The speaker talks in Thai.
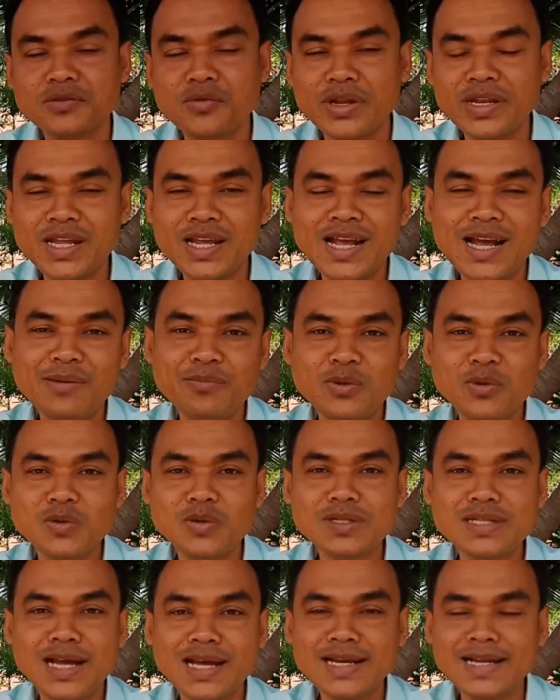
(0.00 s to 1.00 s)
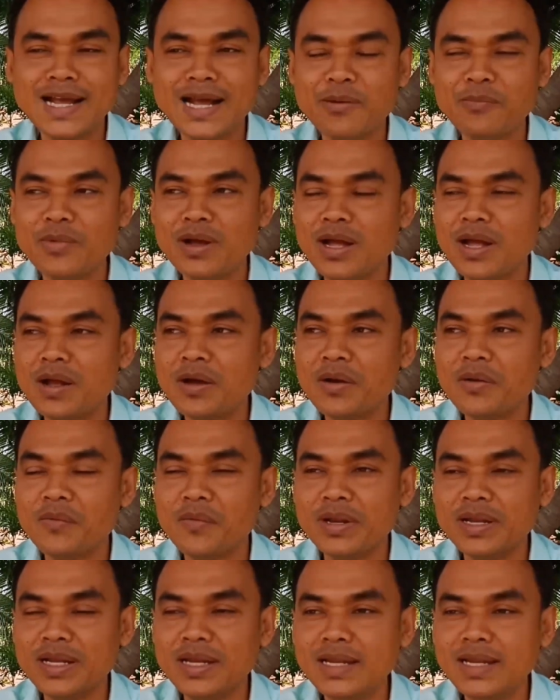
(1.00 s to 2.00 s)
สวัสดีครับทุกท่านครับ
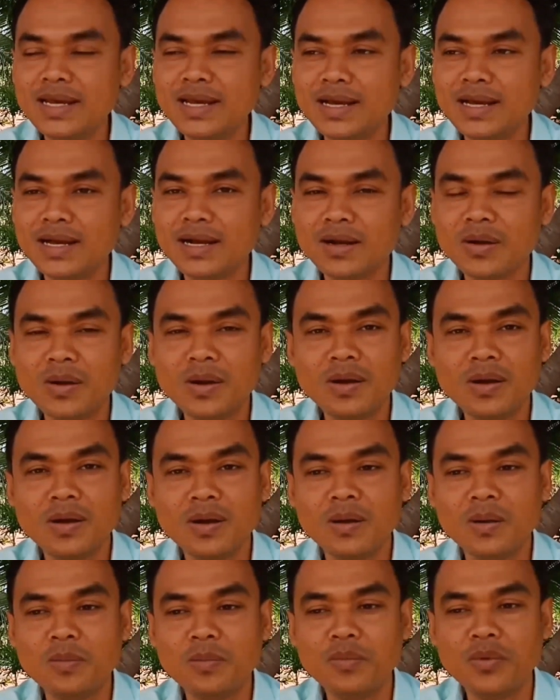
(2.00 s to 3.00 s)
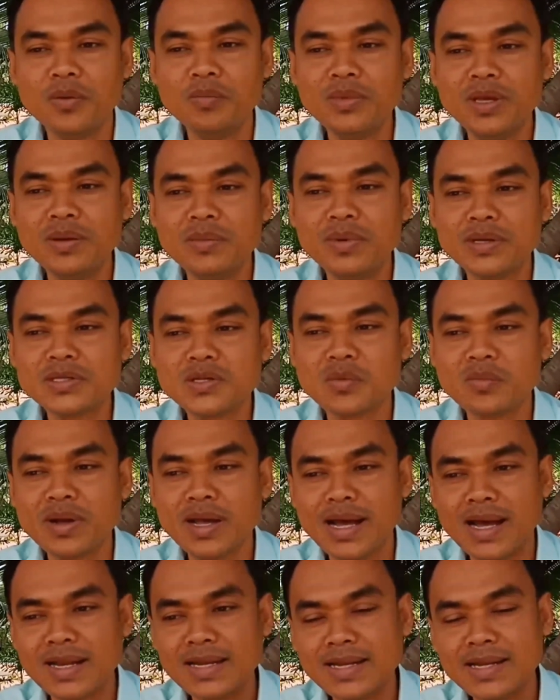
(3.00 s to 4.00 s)
วันนี้เนี่ยก็ผมมีประสบ
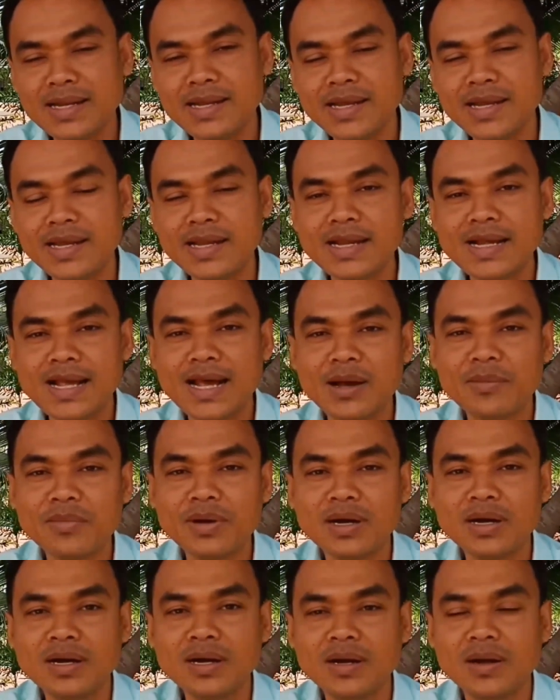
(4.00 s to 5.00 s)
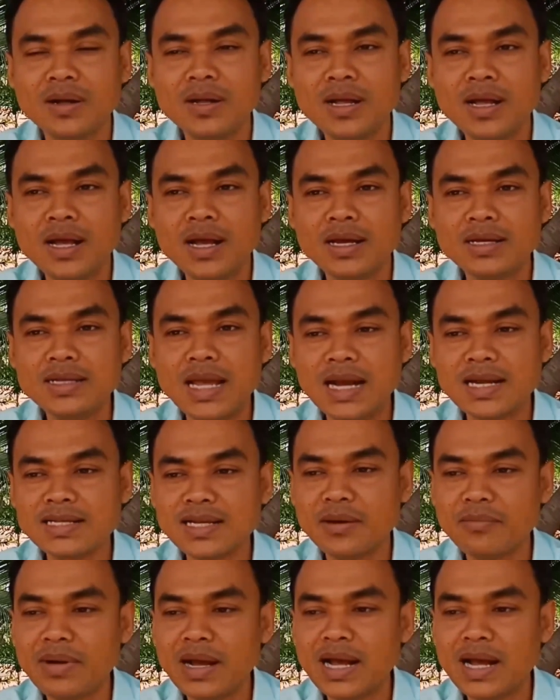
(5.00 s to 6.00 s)
การณ์ดีๆนะครับ ก็อยาก
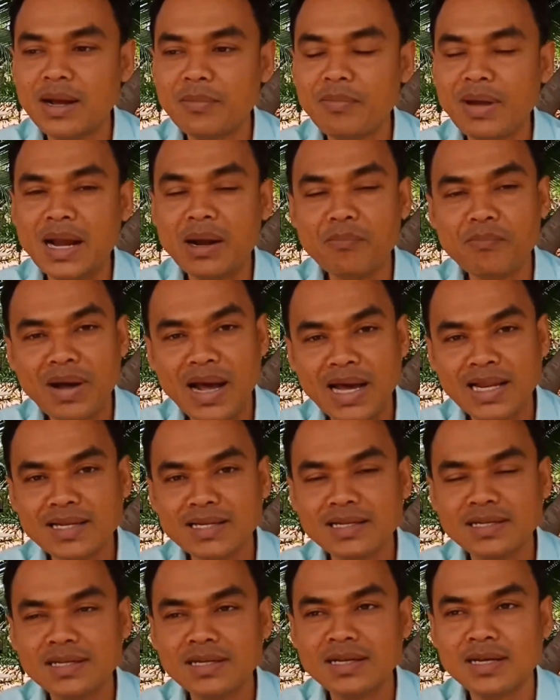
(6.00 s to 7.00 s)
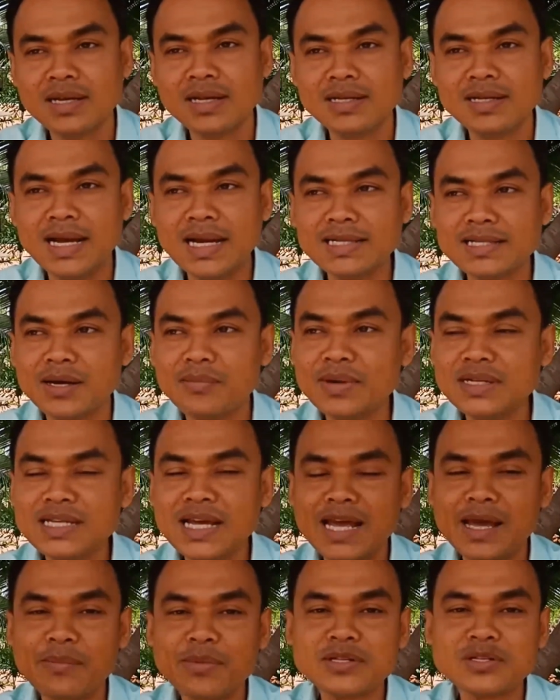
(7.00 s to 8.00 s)
จะมาแบ่งปัน อยากจะมา
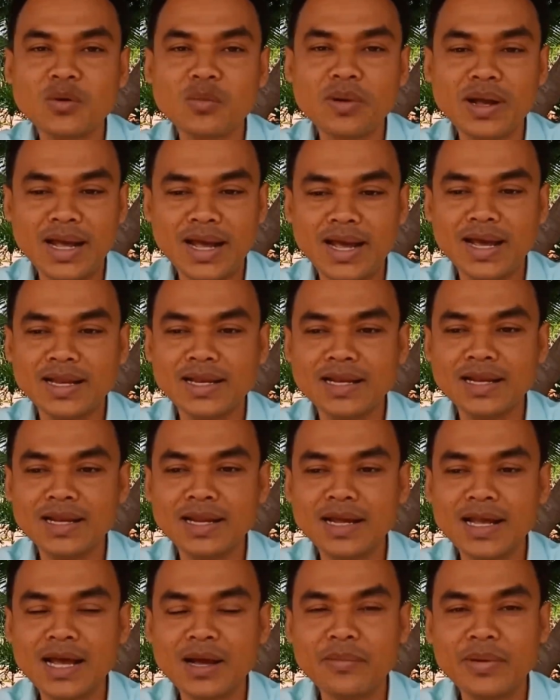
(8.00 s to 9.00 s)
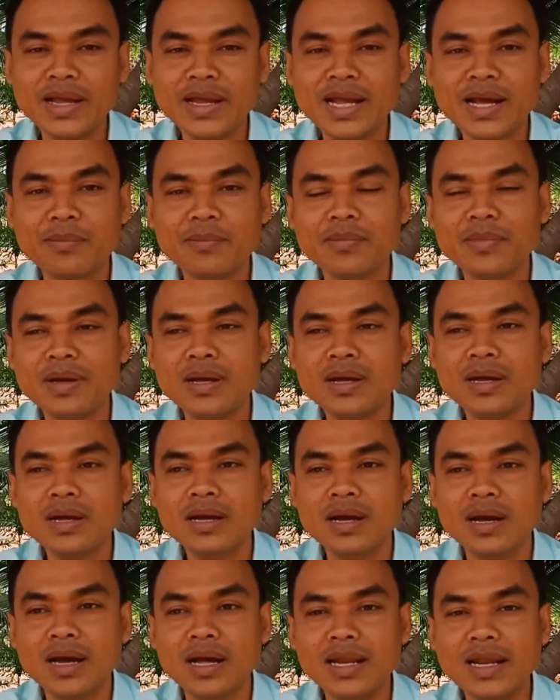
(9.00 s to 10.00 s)
แชร์ประสบการณ์นะครับให้กับ
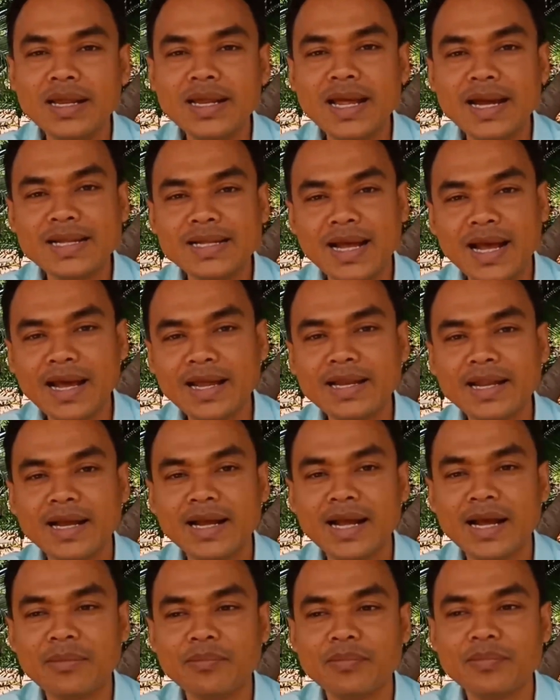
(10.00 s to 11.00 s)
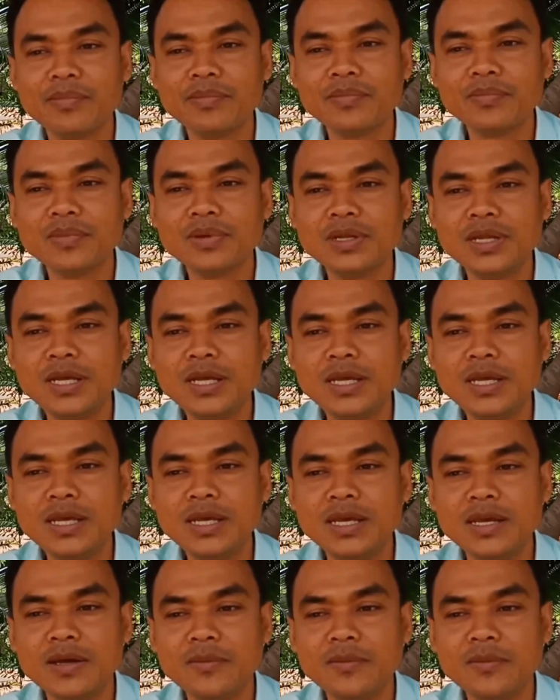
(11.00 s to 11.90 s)
หลายๆท่านนะครับ ที่